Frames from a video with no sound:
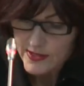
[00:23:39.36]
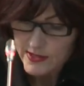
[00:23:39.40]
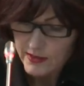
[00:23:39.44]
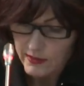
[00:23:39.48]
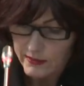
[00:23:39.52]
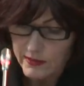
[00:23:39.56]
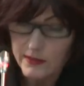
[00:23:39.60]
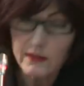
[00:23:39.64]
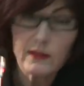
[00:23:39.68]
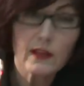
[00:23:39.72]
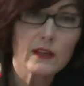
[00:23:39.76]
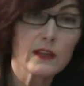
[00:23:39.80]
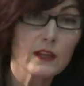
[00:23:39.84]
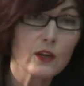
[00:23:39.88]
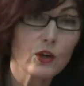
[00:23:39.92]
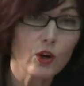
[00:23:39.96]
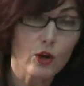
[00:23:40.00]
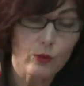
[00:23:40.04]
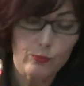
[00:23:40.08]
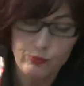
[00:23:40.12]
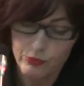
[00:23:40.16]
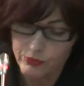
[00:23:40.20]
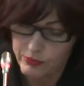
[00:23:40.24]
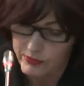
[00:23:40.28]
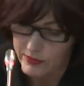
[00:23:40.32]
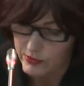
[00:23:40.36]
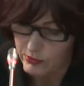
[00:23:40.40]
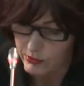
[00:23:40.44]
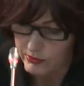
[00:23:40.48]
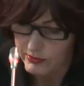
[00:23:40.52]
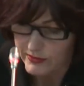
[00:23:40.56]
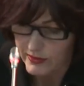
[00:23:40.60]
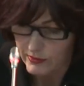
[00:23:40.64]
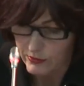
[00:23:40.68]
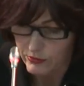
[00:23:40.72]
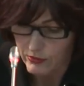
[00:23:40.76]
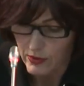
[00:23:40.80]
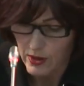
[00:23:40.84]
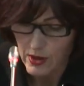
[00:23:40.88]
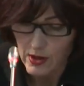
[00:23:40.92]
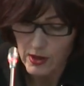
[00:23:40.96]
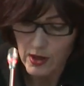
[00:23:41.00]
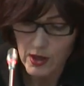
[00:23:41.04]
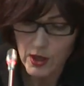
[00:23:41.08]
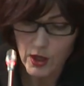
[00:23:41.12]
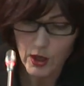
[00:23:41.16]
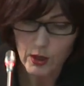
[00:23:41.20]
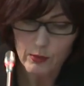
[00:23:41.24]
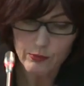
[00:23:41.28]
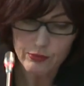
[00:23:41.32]
un état des corpus et de savoir,
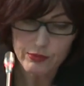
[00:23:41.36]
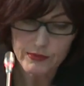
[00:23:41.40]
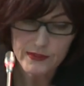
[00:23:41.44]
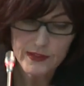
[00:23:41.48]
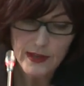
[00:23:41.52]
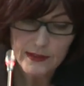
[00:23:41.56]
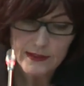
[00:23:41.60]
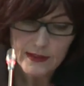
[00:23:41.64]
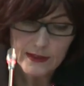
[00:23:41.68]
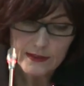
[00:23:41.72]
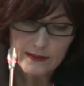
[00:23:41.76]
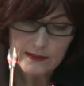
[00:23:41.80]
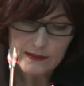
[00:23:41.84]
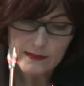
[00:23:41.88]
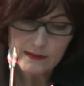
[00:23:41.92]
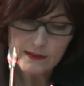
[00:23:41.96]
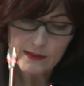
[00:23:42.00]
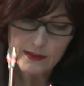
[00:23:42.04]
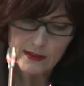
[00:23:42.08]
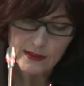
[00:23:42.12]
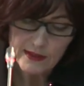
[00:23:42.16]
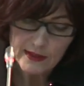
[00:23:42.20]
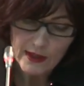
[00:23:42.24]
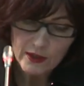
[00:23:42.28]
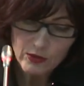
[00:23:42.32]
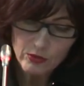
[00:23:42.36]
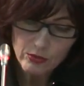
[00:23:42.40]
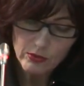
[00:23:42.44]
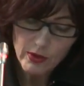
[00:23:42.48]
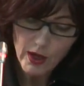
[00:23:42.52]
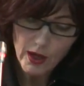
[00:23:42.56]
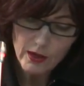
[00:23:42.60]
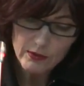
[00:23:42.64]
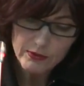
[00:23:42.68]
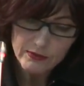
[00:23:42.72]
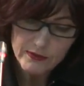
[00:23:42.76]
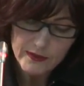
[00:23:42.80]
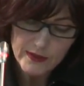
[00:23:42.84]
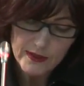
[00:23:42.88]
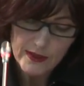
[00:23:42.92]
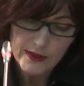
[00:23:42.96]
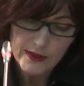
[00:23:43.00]
puis d'analyser et cartographier les